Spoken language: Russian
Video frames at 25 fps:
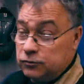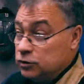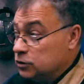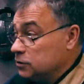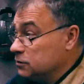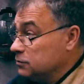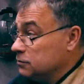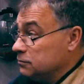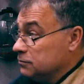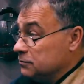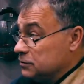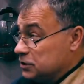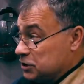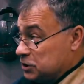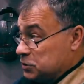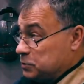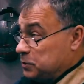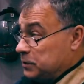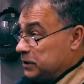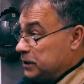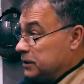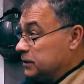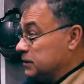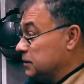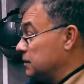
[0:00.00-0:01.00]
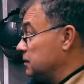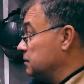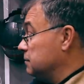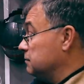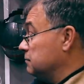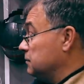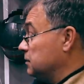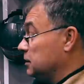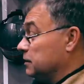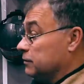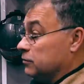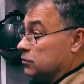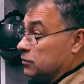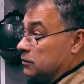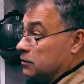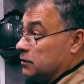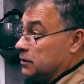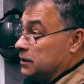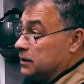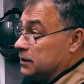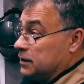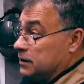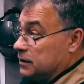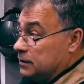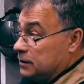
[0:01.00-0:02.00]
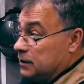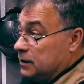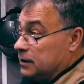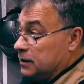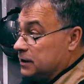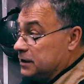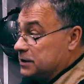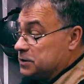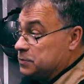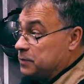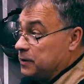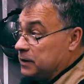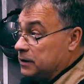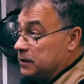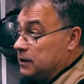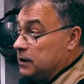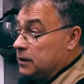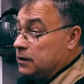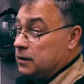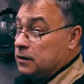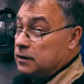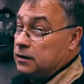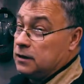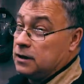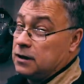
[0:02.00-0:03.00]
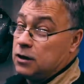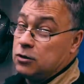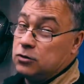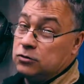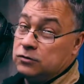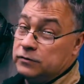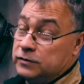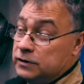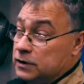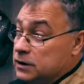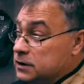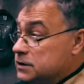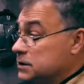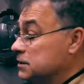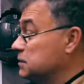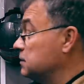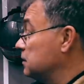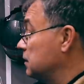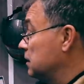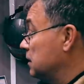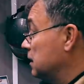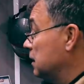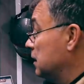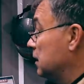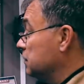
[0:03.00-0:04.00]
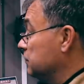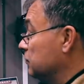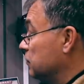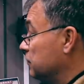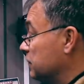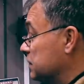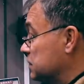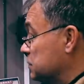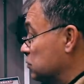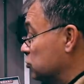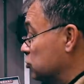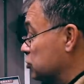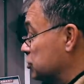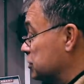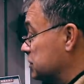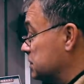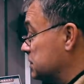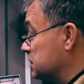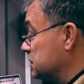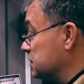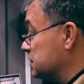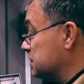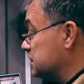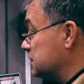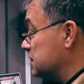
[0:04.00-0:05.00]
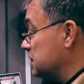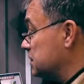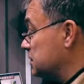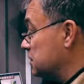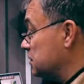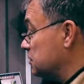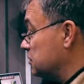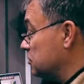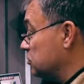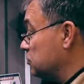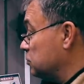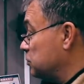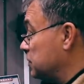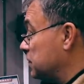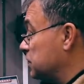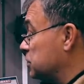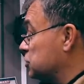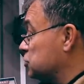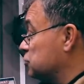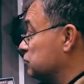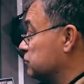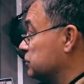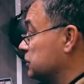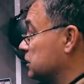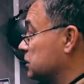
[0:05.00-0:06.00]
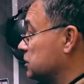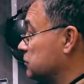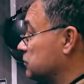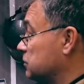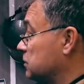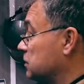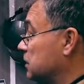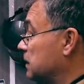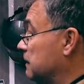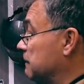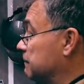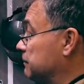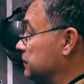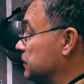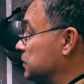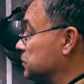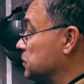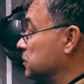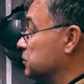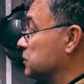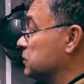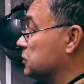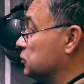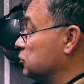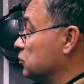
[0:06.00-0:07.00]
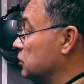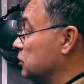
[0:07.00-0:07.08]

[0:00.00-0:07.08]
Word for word: вот дисплей, да, его оригинальное исполнение и как он выглядит, его возможности, кстати, я так покажу. Вот это вот, например,